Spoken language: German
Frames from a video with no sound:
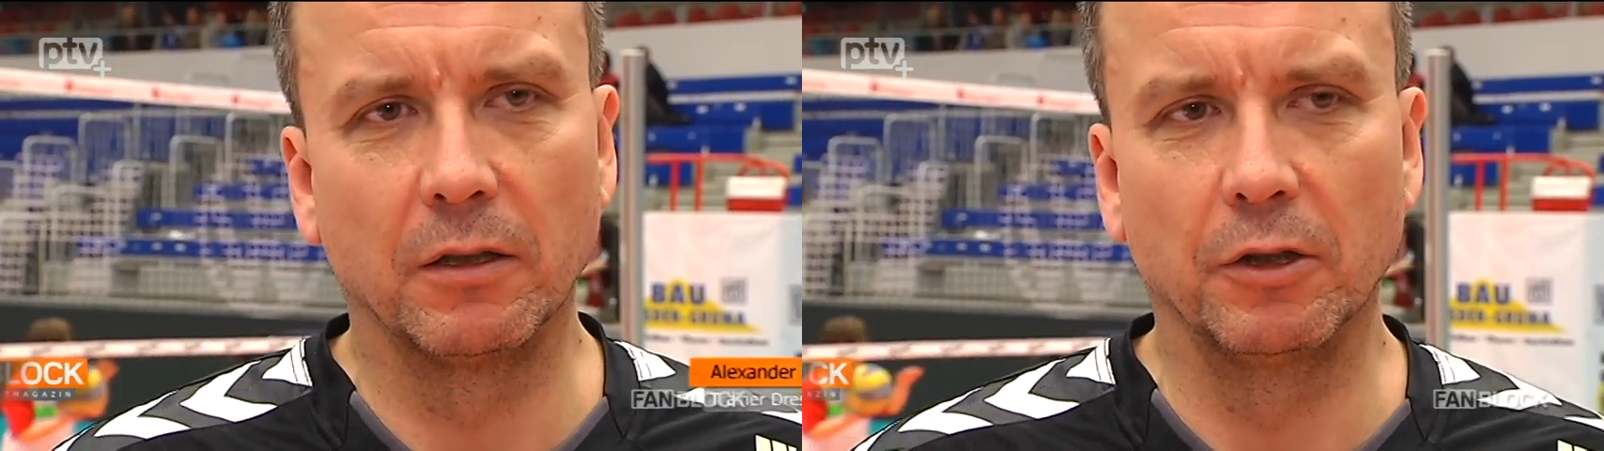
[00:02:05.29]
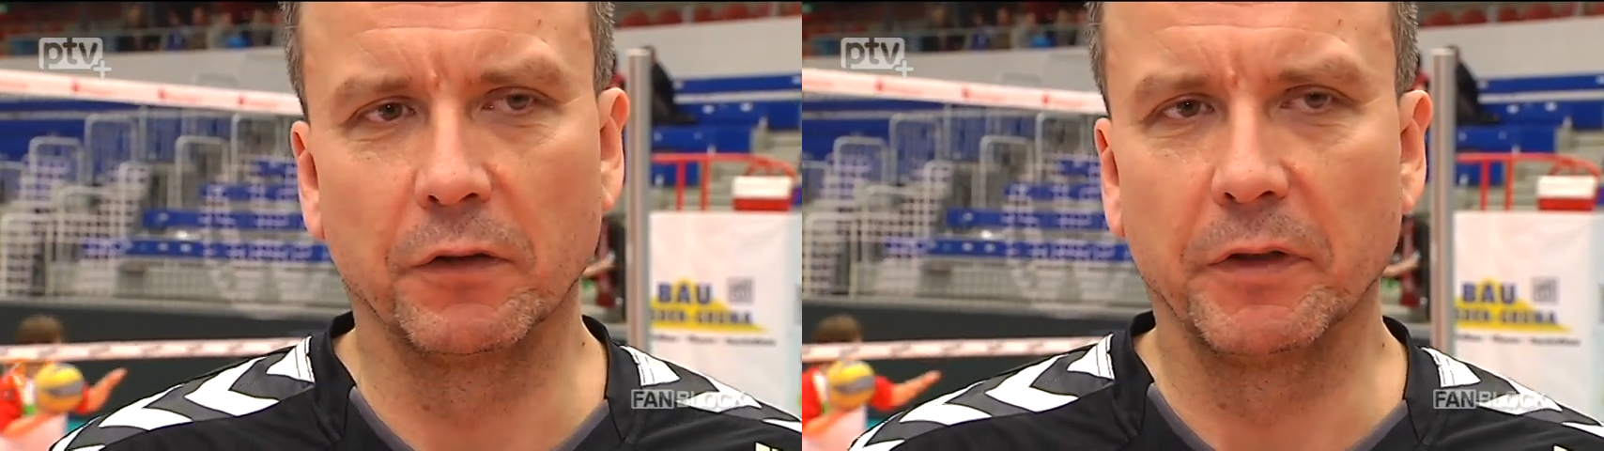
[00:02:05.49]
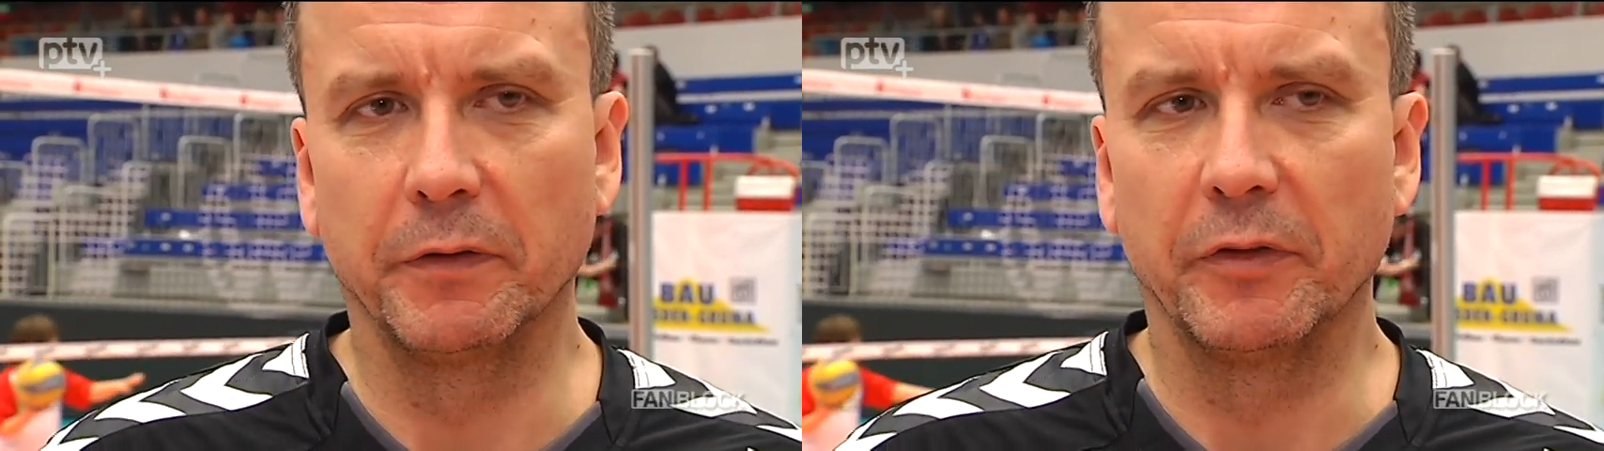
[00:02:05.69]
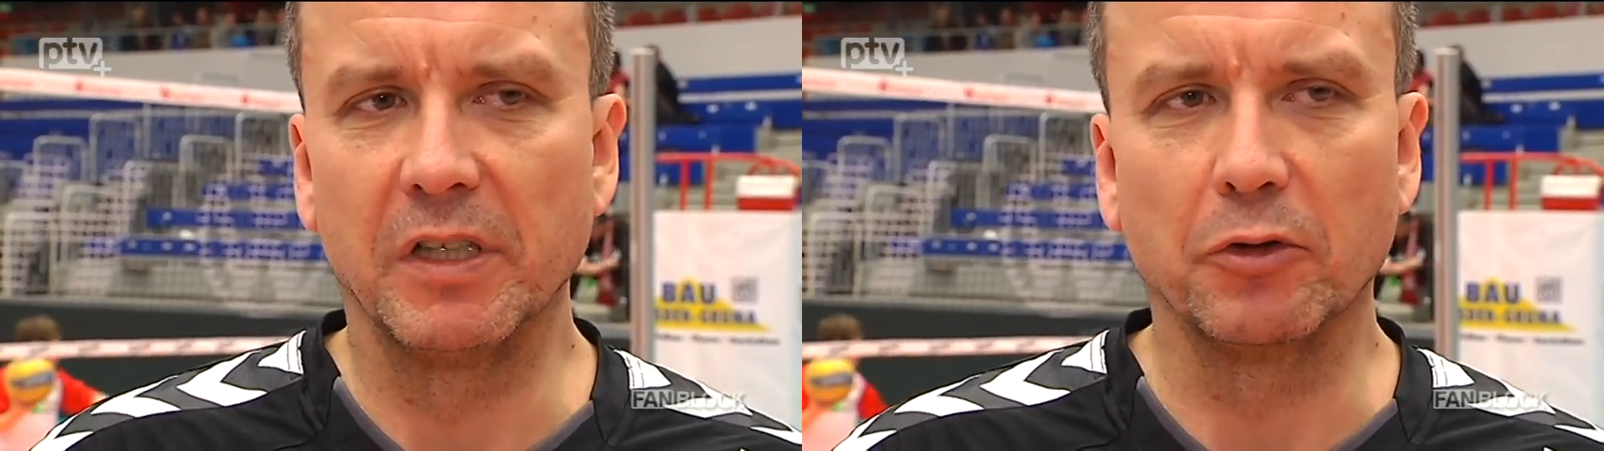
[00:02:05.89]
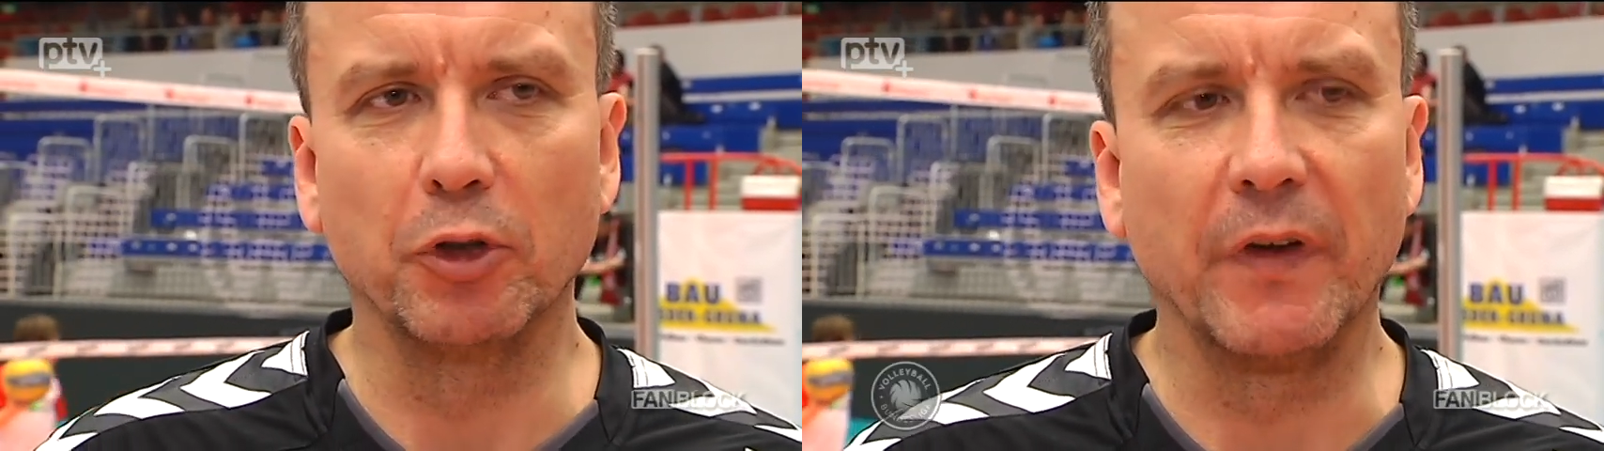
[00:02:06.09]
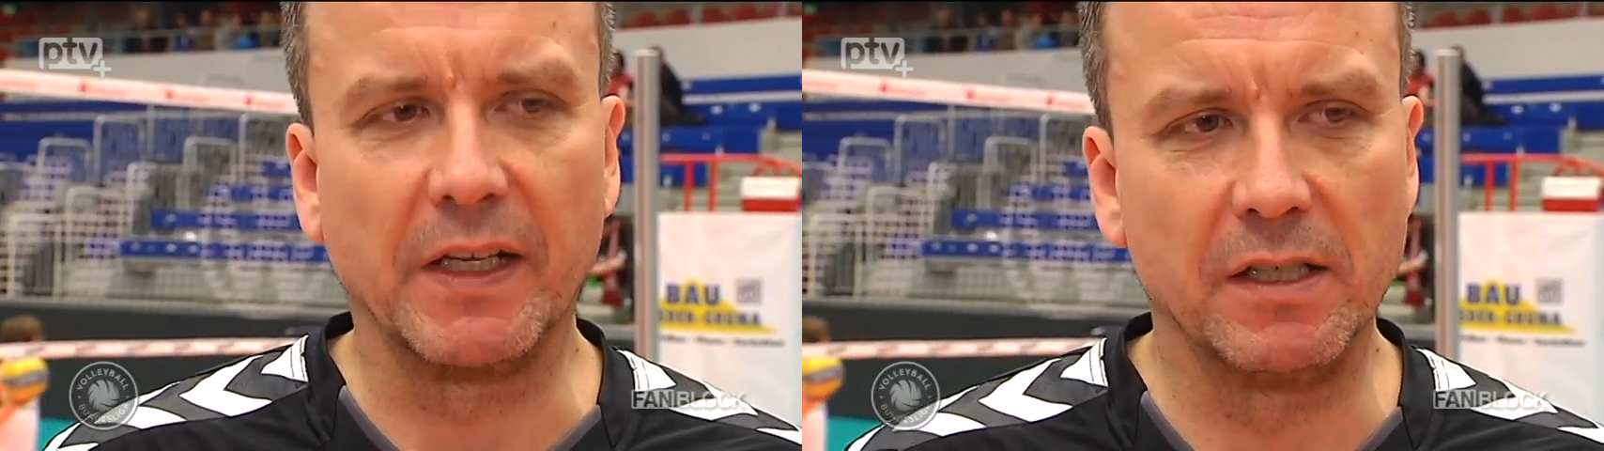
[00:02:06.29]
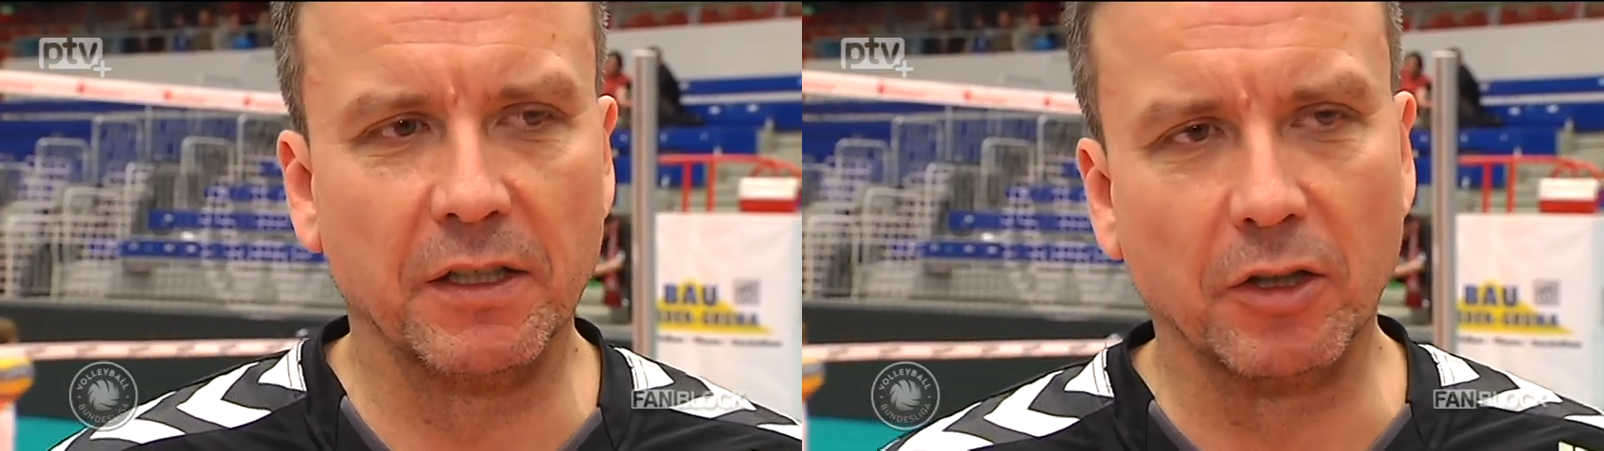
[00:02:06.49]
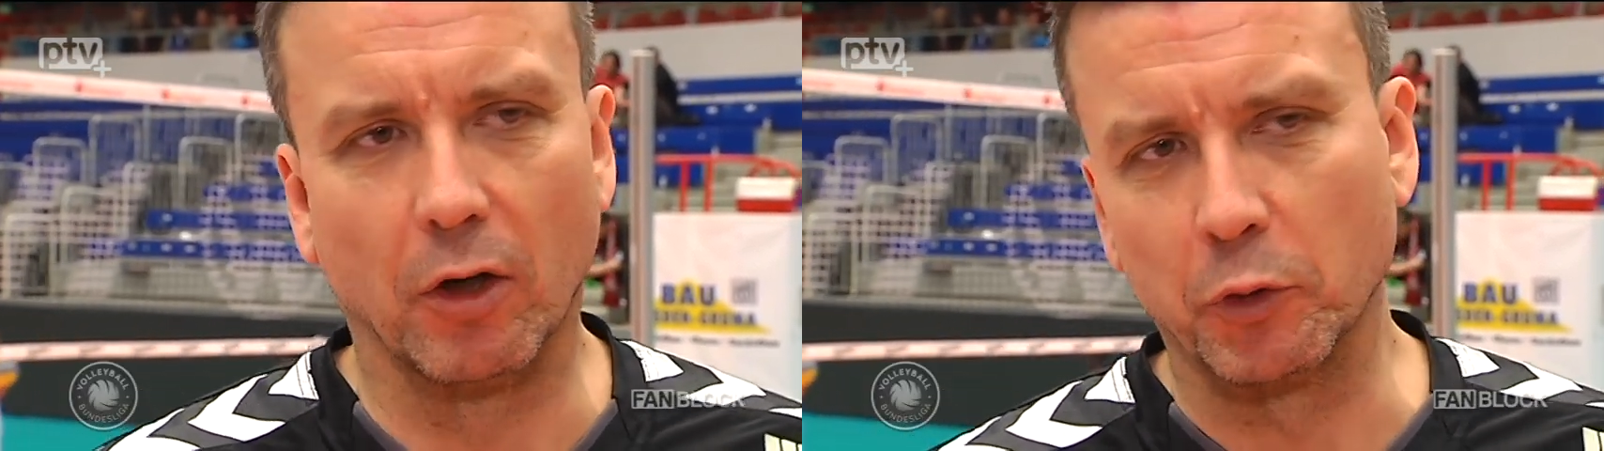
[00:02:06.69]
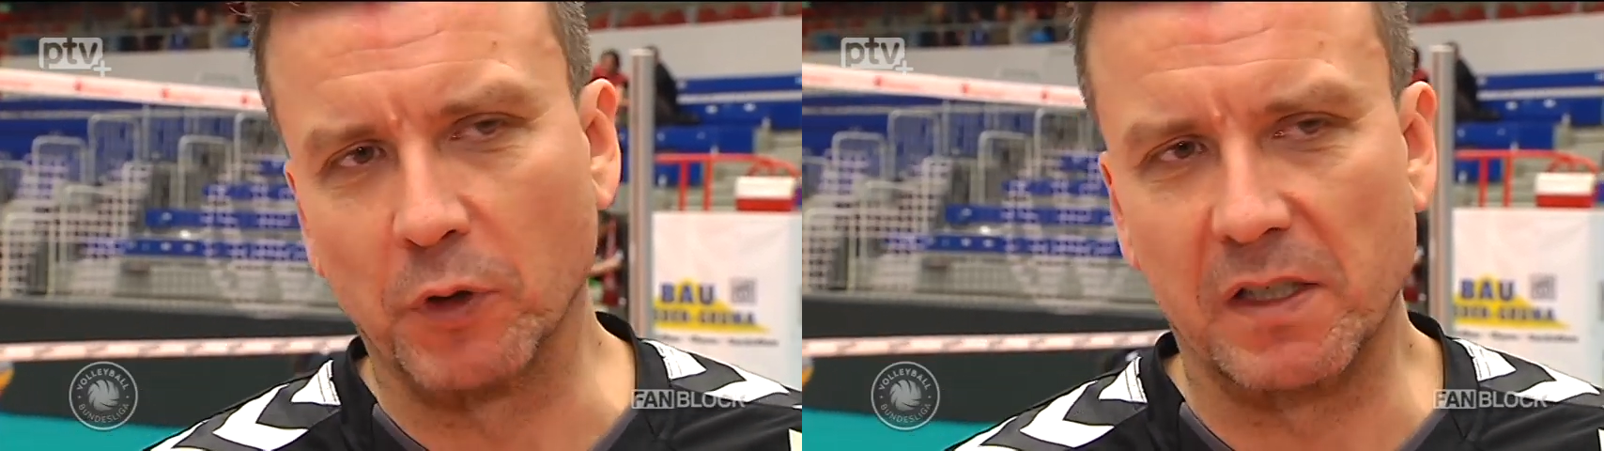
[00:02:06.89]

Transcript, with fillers: irgendwie wie wild durchwechseln, in der Hoffnung,